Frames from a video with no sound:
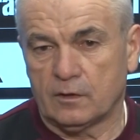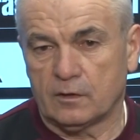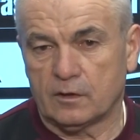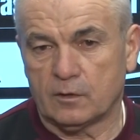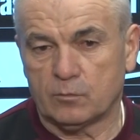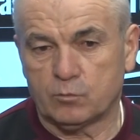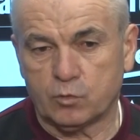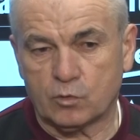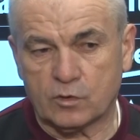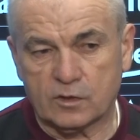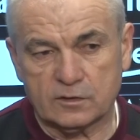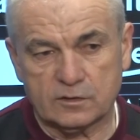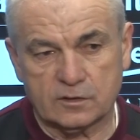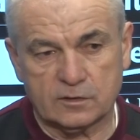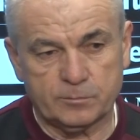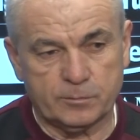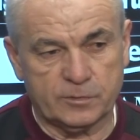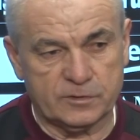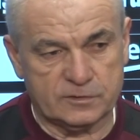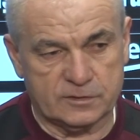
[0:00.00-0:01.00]
Ya bu
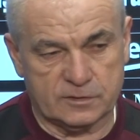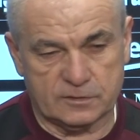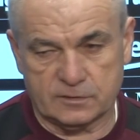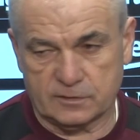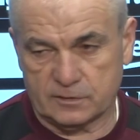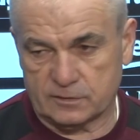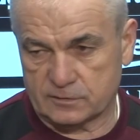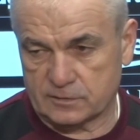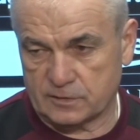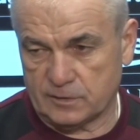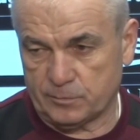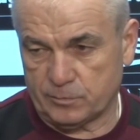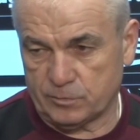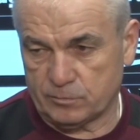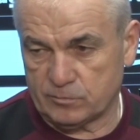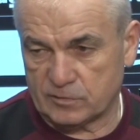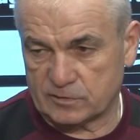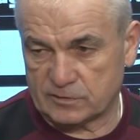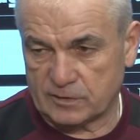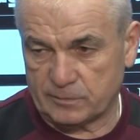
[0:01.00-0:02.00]
kadar pas hatası
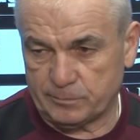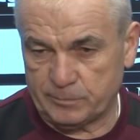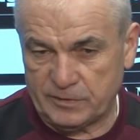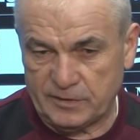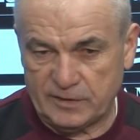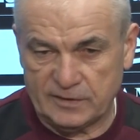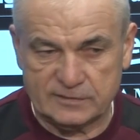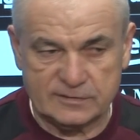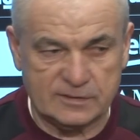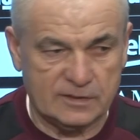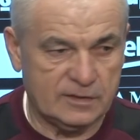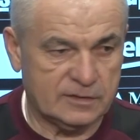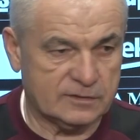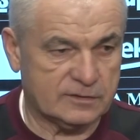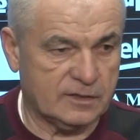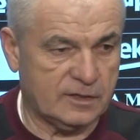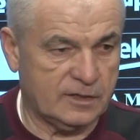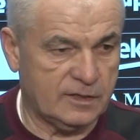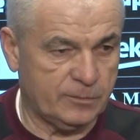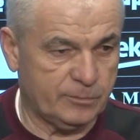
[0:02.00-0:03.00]
yapılmaz yani bireysel
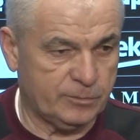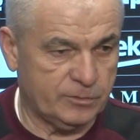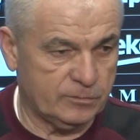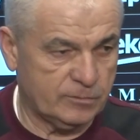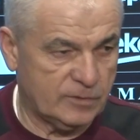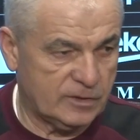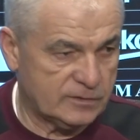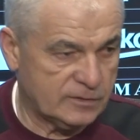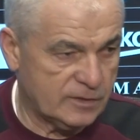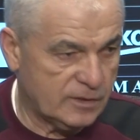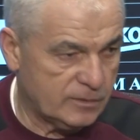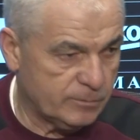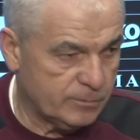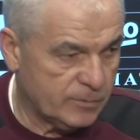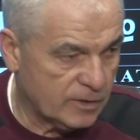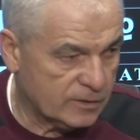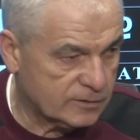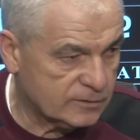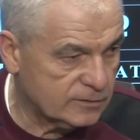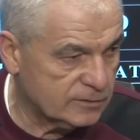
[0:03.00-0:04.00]
hata yapılmaz yani
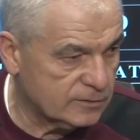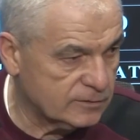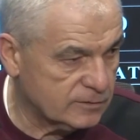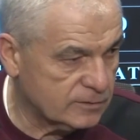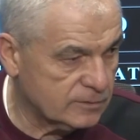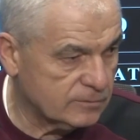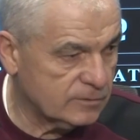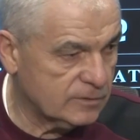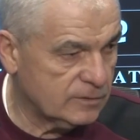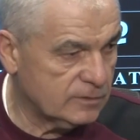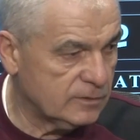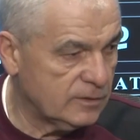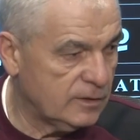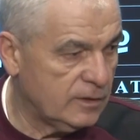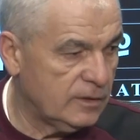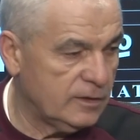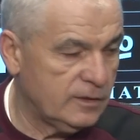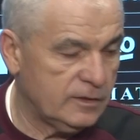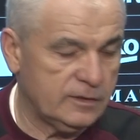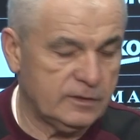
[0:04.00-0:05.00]
baktığınız zaman
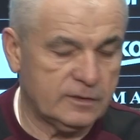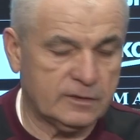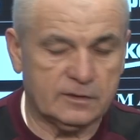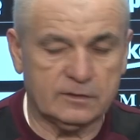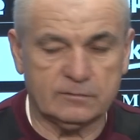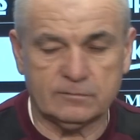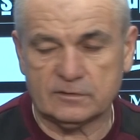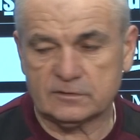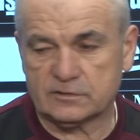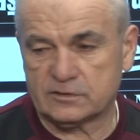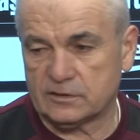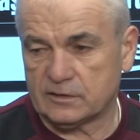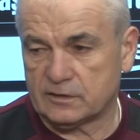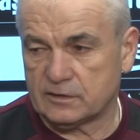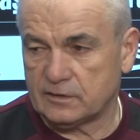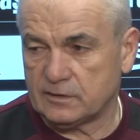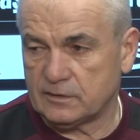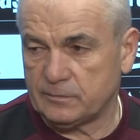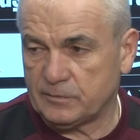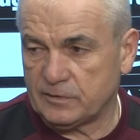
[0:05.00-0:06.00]
inanılmaz
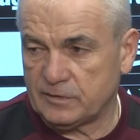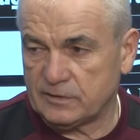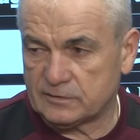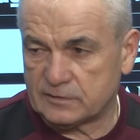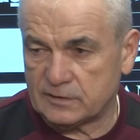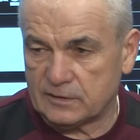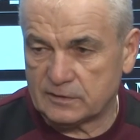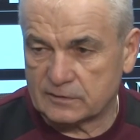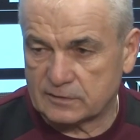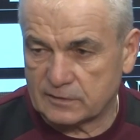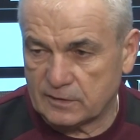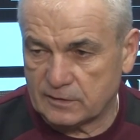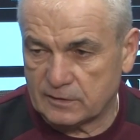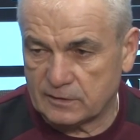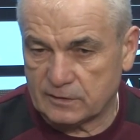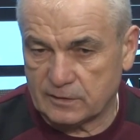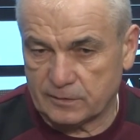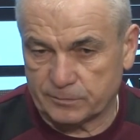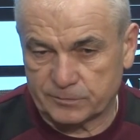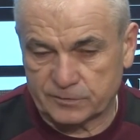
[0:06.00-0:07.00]
şekilde bireysel
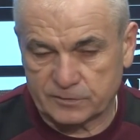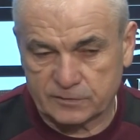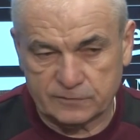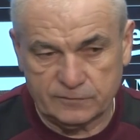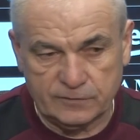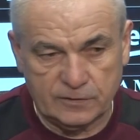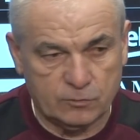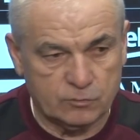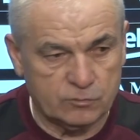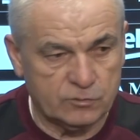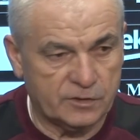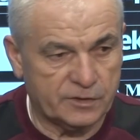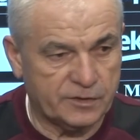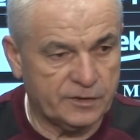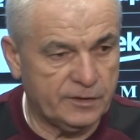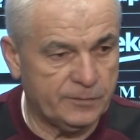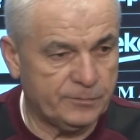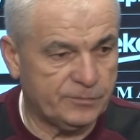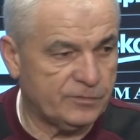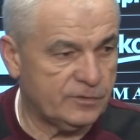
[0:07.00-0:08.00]
hatalar yaptık ve onların
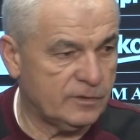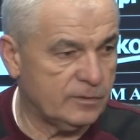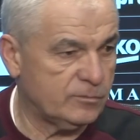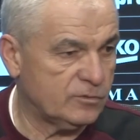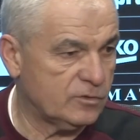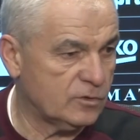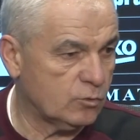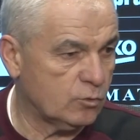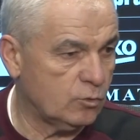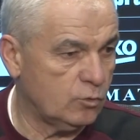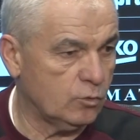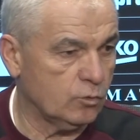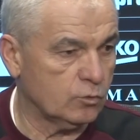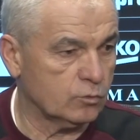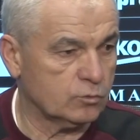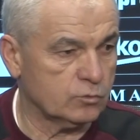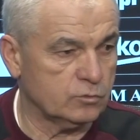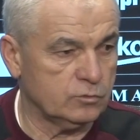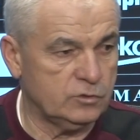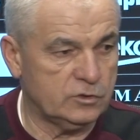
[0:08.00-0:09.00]
hepsi de bize gol
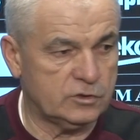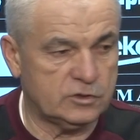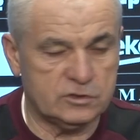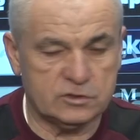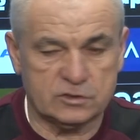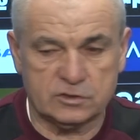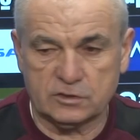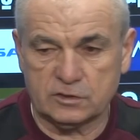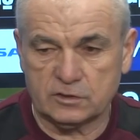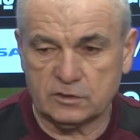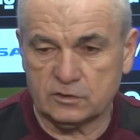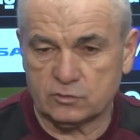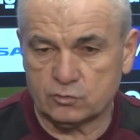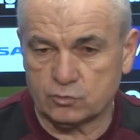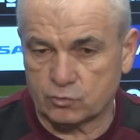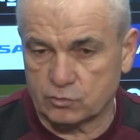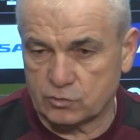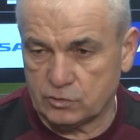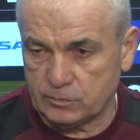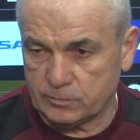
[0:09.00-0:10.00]
oldu. İkinci yarıya
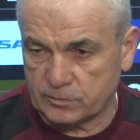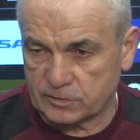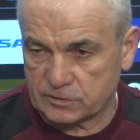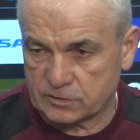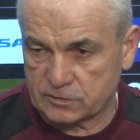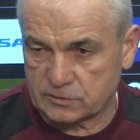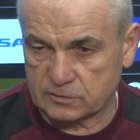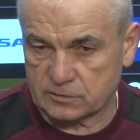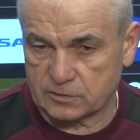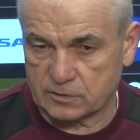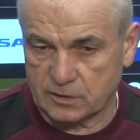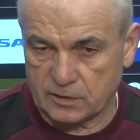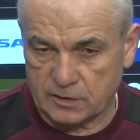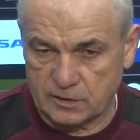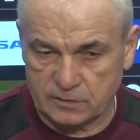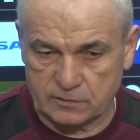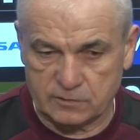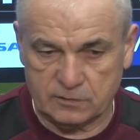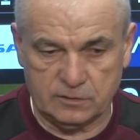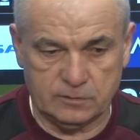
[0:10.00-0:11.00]
çok iyi başladık,
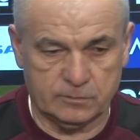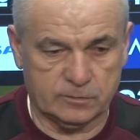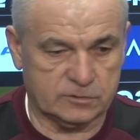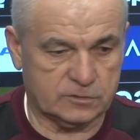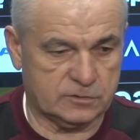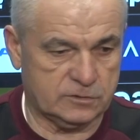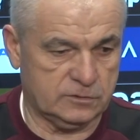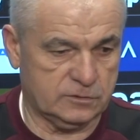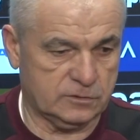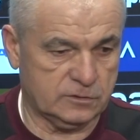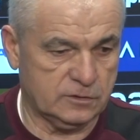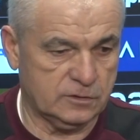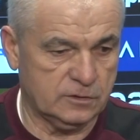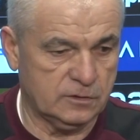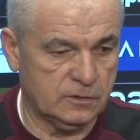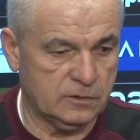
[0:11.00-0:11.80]
gayet iyi başladık.